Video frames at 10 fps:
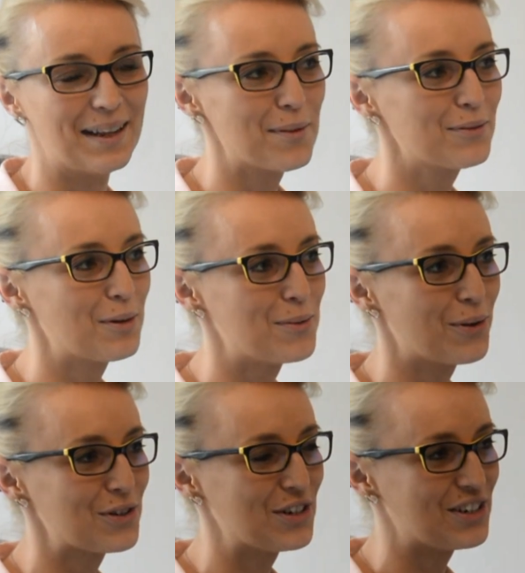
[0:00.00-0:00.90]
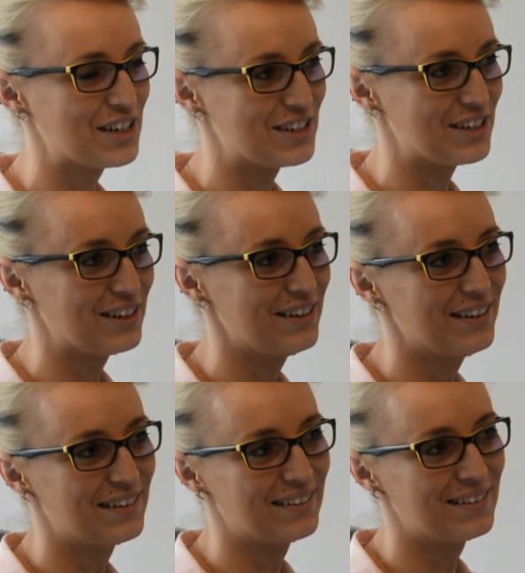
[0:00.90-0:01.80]
Na pewno miłości
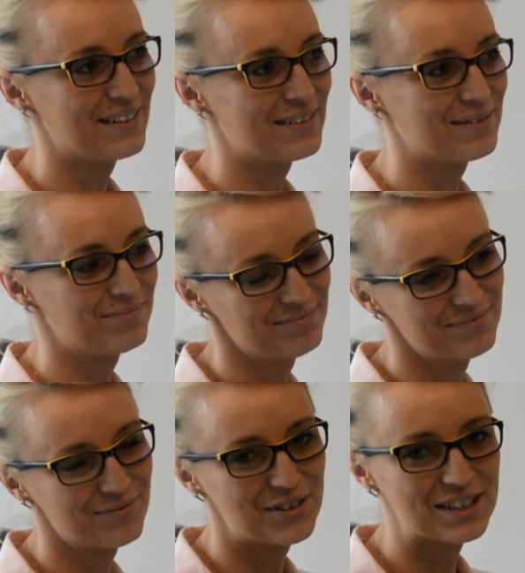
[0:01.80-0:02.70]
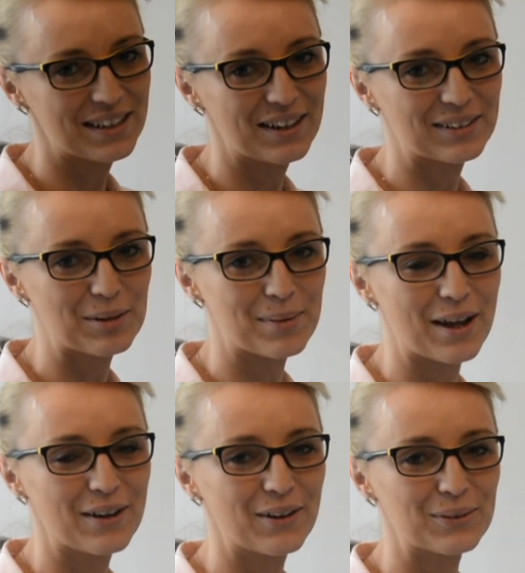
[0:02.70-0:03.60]
dzieci wszystkiego
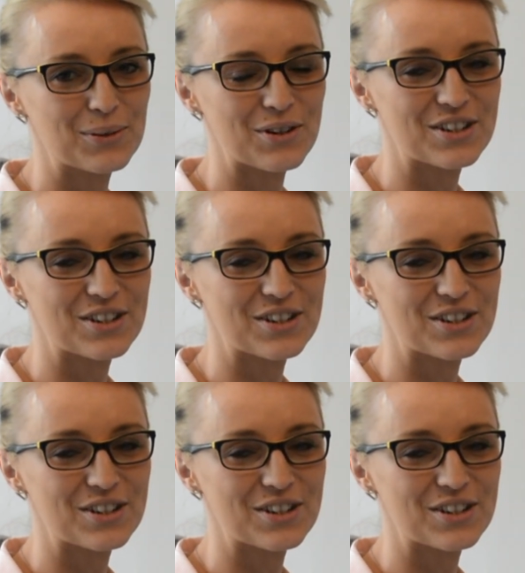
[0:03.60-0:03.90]
dobrego,